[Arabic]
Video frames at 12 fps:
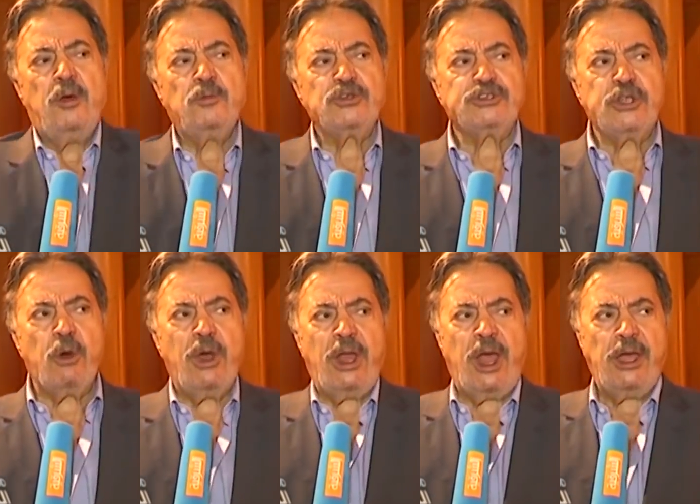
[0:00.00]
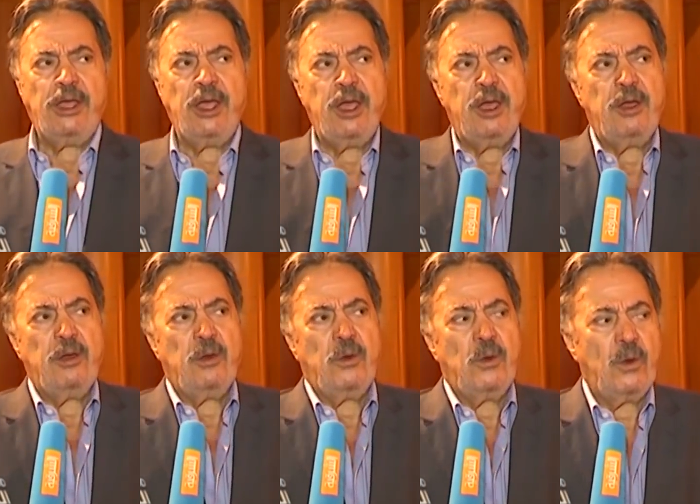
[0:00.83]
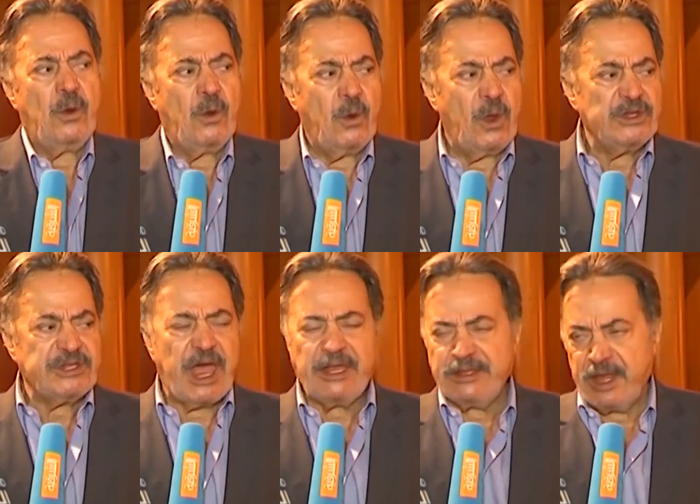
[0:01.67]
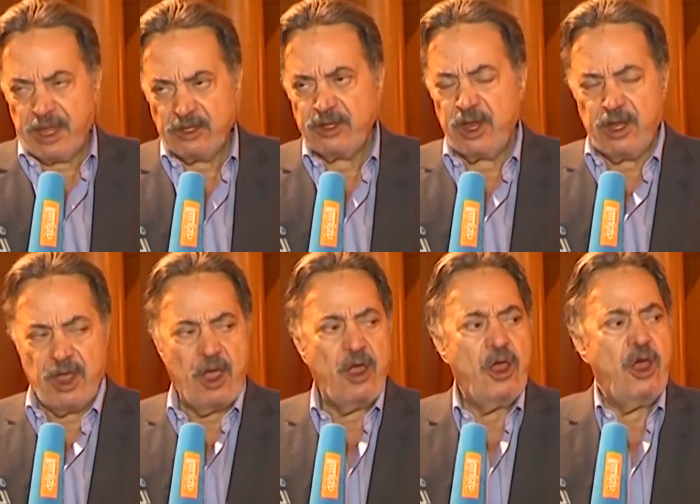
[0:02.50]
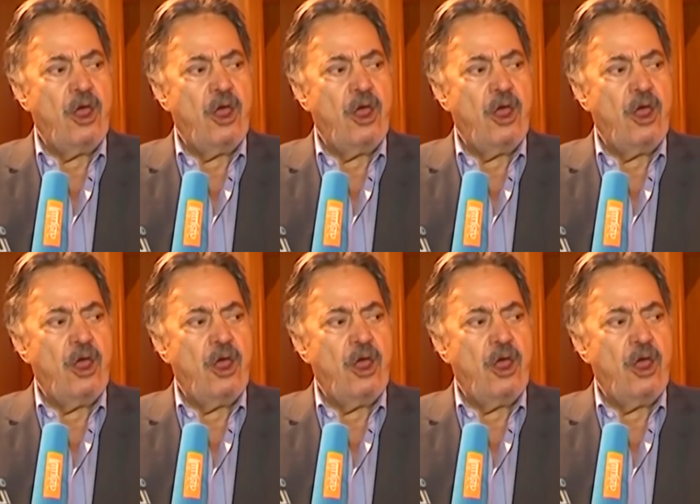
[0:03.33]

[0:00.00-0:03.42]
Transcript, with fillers: مستواه الحقيقه آه، اسعدنا جدا يعني